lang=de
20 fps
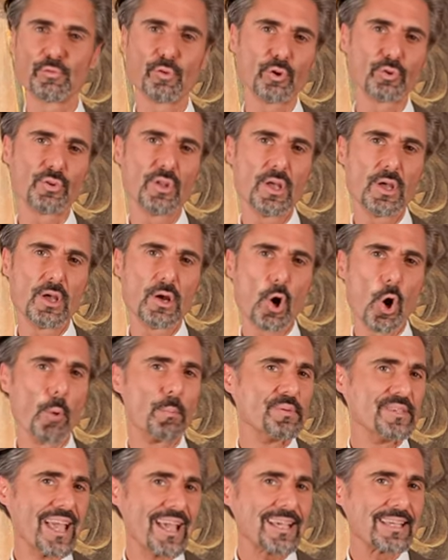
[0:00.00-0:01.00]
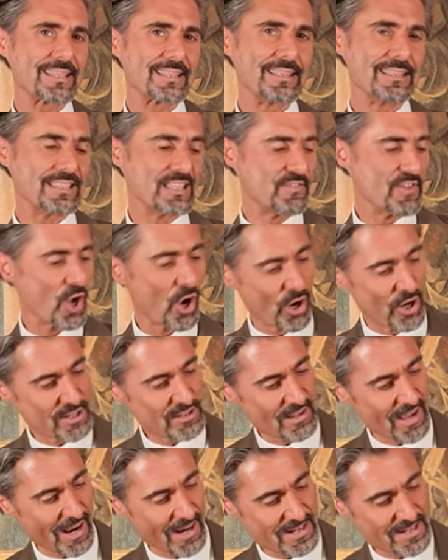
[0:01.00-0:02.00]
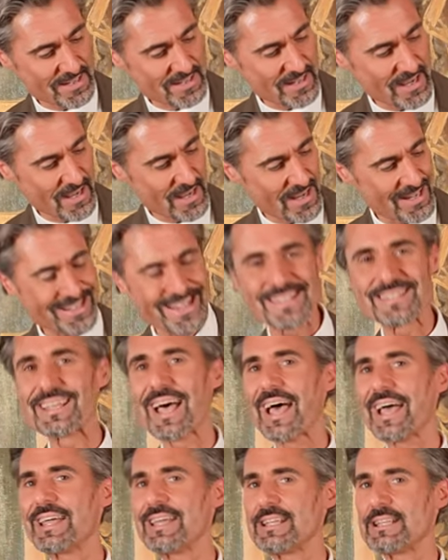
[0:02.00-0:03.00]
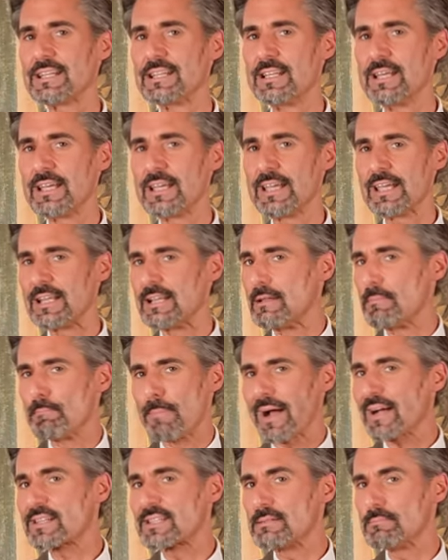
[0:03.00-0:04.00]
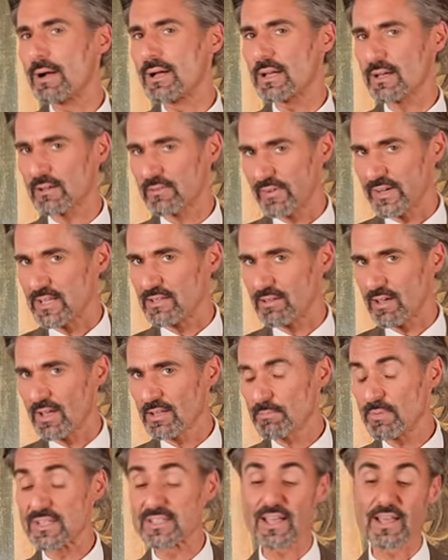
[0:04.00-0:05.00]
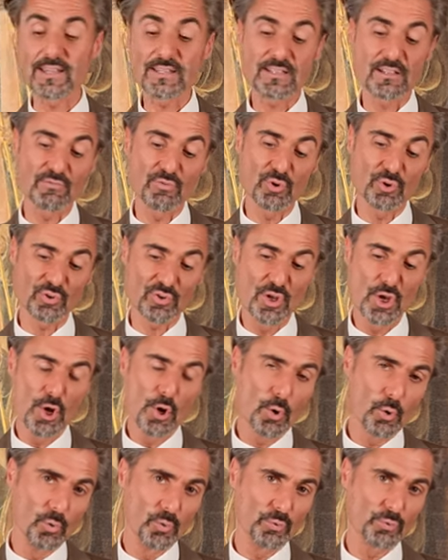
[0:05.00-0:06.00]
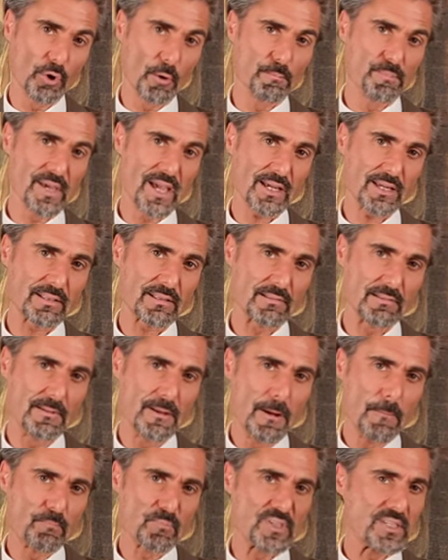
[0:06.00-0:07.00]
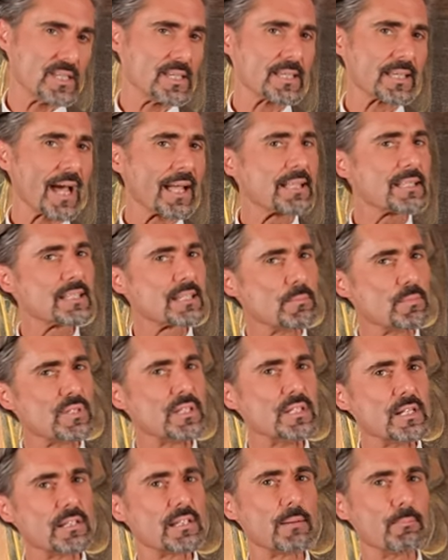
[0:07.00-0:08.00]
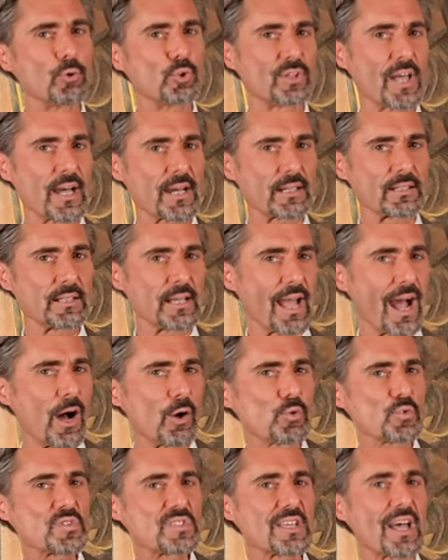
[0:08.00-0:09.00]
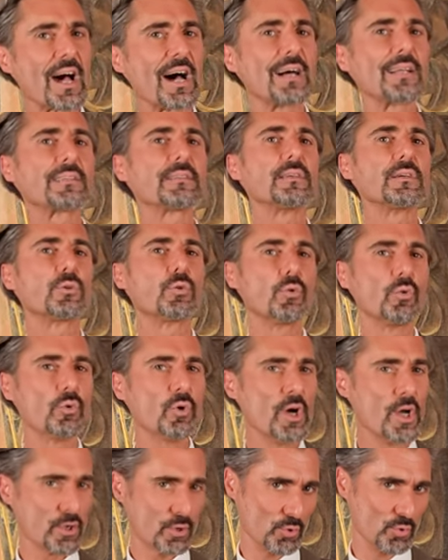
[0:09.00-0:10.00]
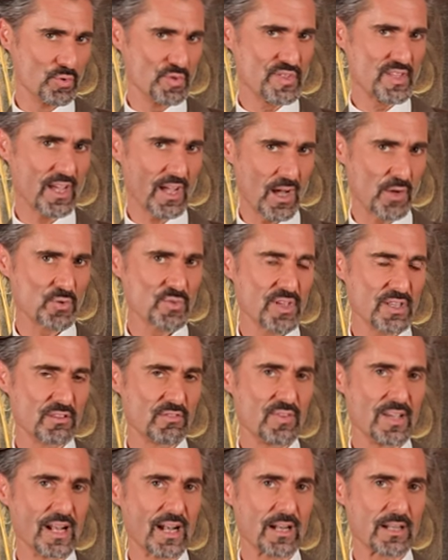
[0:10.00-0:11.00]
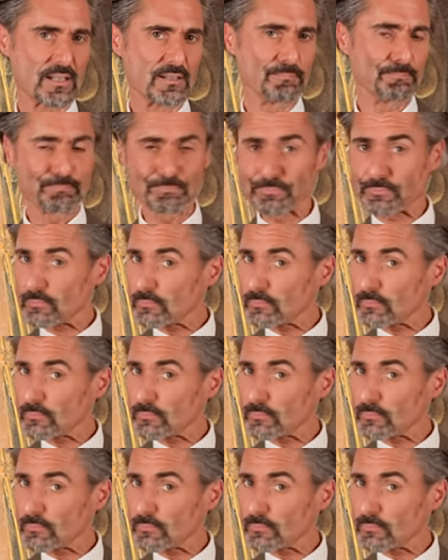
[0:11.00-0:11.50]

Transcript: von Objekten, die wir heute als Design in maximaler Qualität bezeichnen würden und Objekten, die sich ganz im Sinne der Moderne aus der Art Deco-Kunst heraus entwickelten,